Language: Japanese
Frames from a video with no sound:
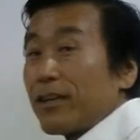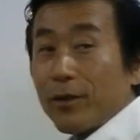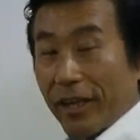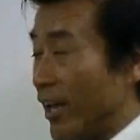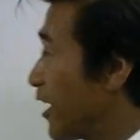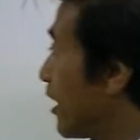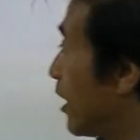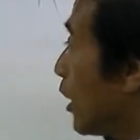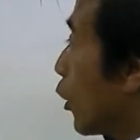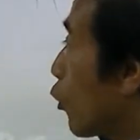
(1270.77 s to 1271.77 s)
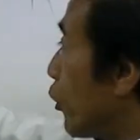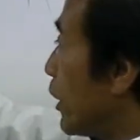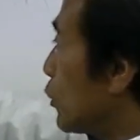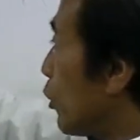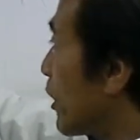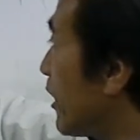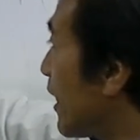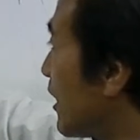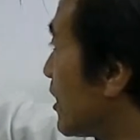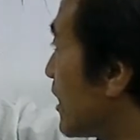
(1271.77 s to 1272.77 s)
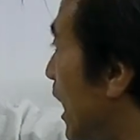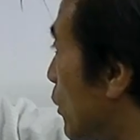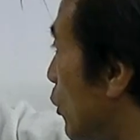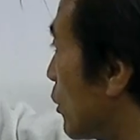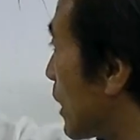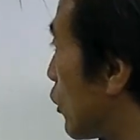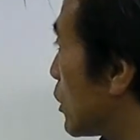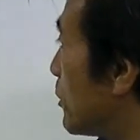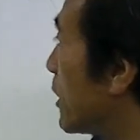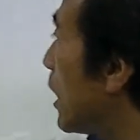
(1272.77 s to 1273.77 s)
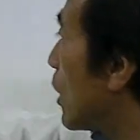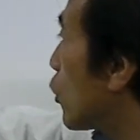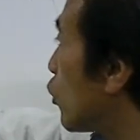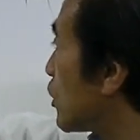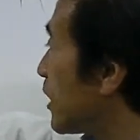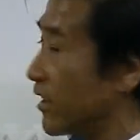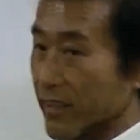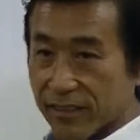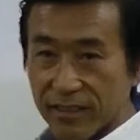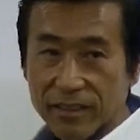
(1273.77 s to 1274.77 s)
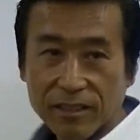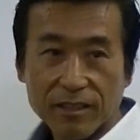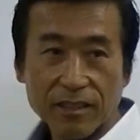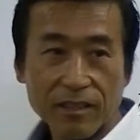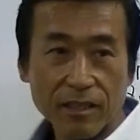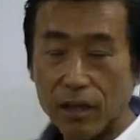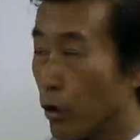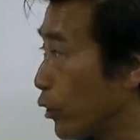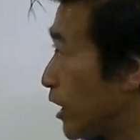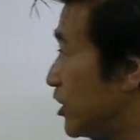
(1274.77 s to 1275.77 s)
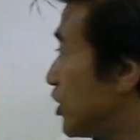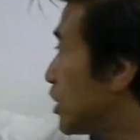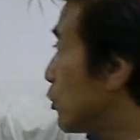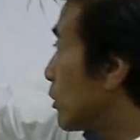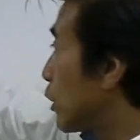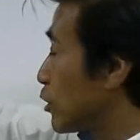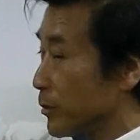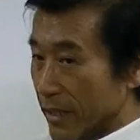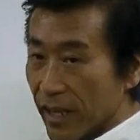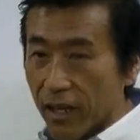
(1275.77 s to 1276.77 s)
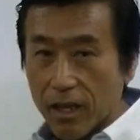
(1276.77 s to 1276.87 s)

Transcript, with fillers: けどねこれと桁違いの楽しみがこっちなんですこれは意識の楽しみね